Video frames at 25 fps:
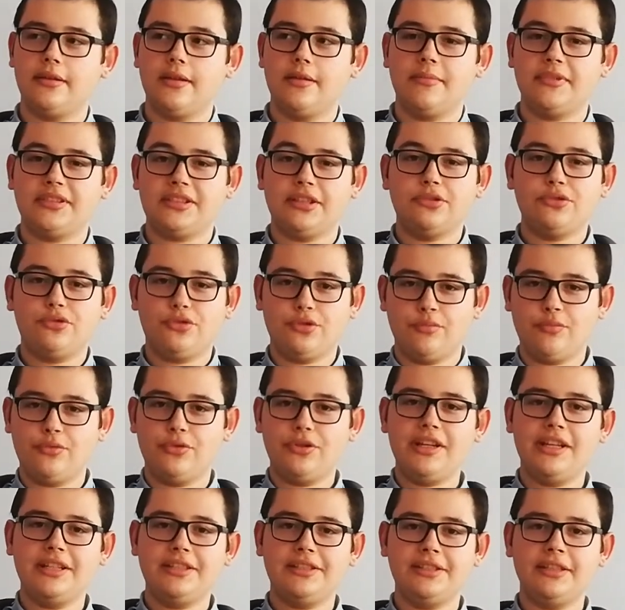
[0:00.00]
Mesela
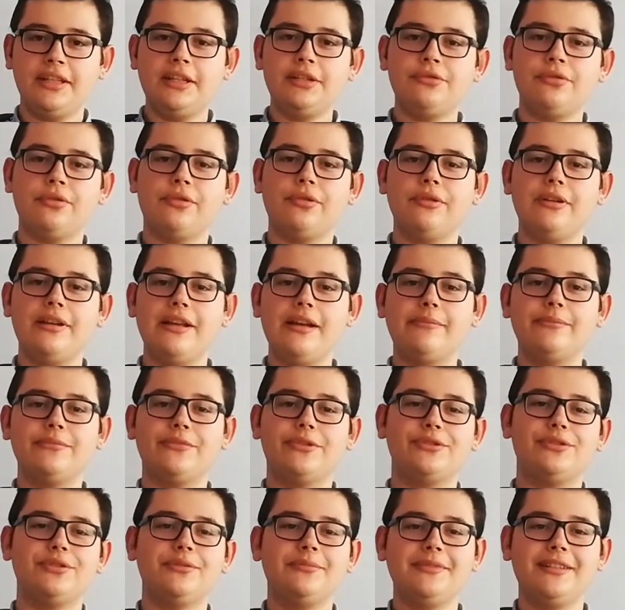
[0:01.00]
cumhuriyetçiler çok öyle
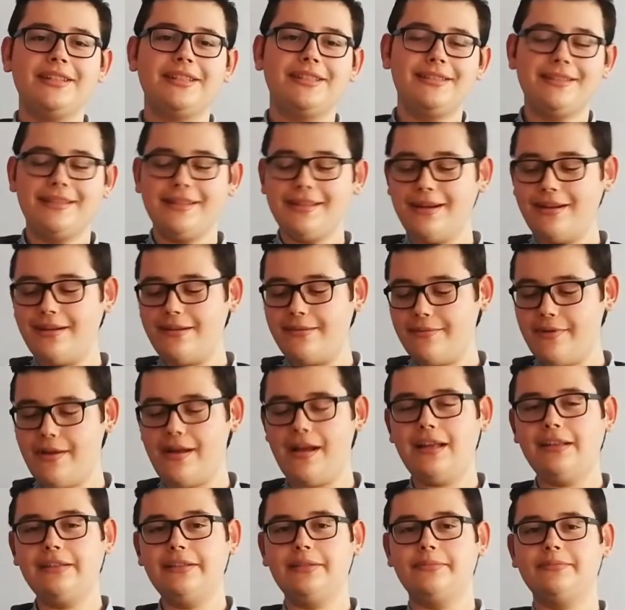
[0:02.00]
yapmıyor. Cumhuriyetçiler abi
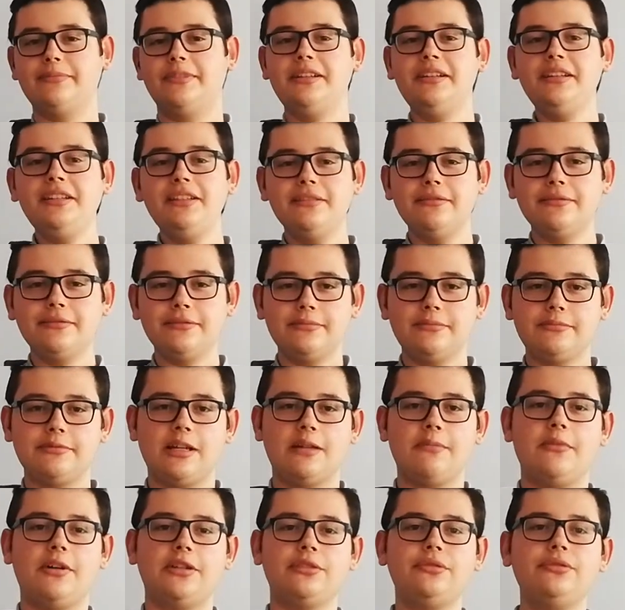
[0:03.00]
adamları
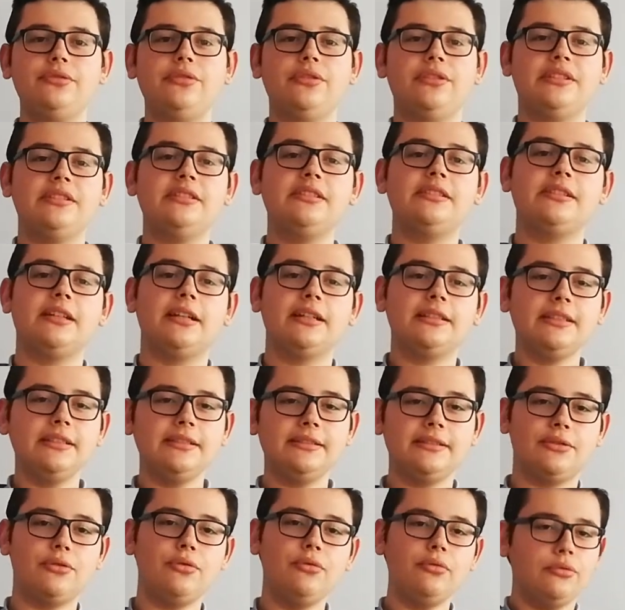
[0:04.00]
tam atıyor
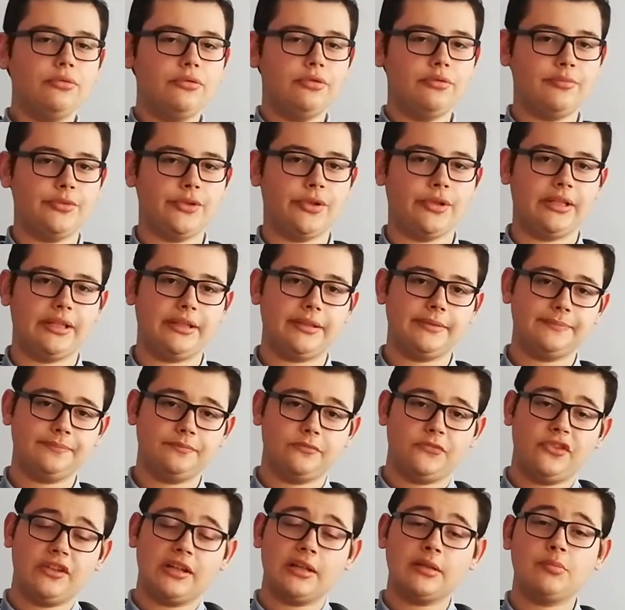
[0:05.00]
iktidardan da öldürmüyorlar.
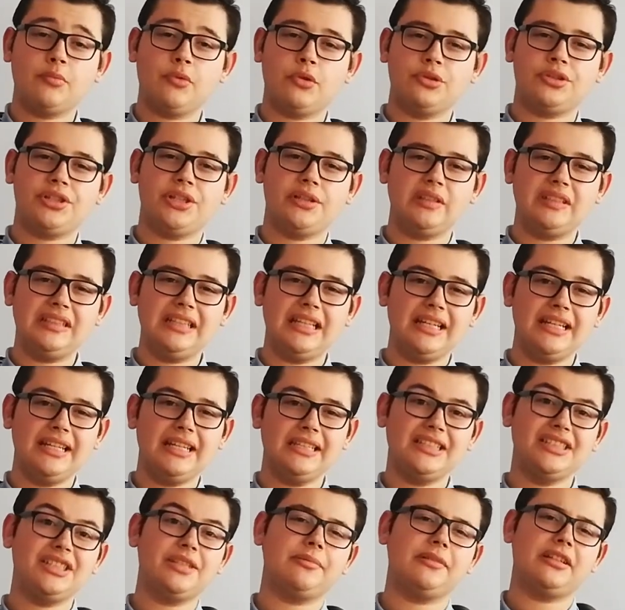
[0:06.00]
Fakat evet. Bolşevikler
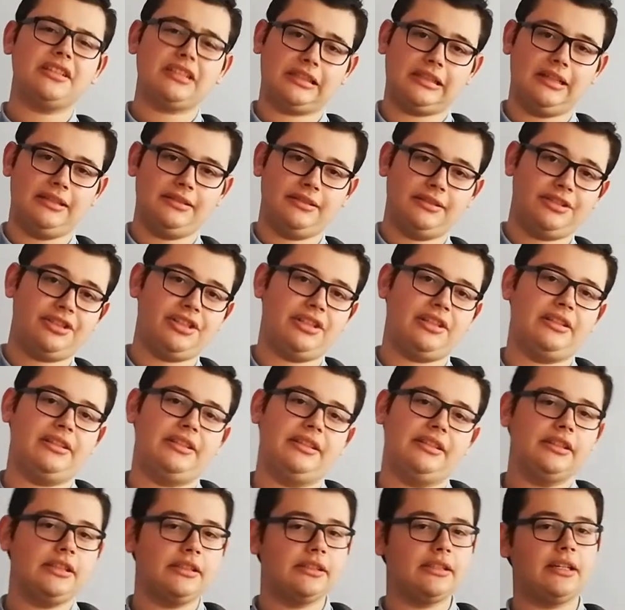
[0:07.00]
gelince biraz kanlı şekilde
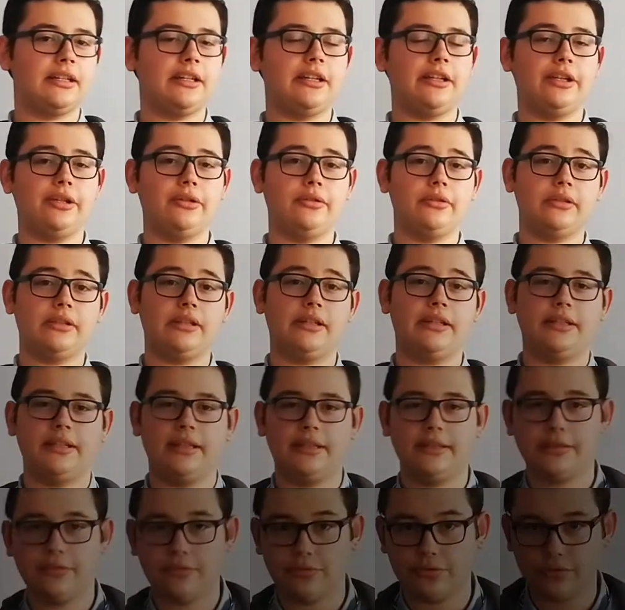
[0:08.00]
iktidara geliyorlar
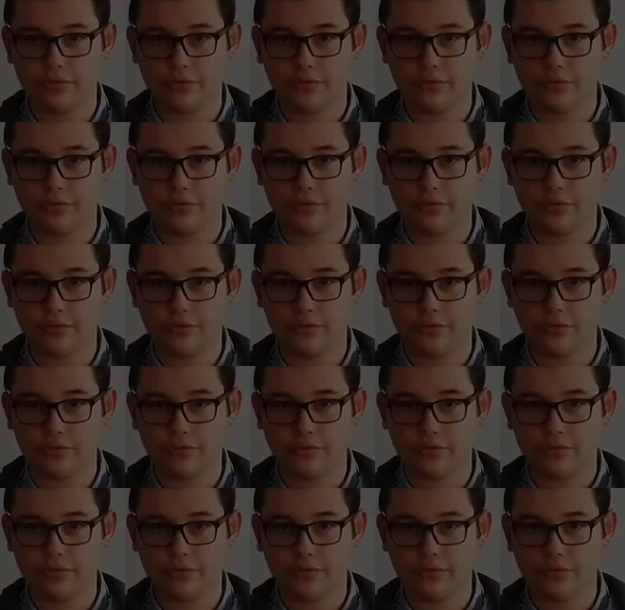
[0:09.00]
yani o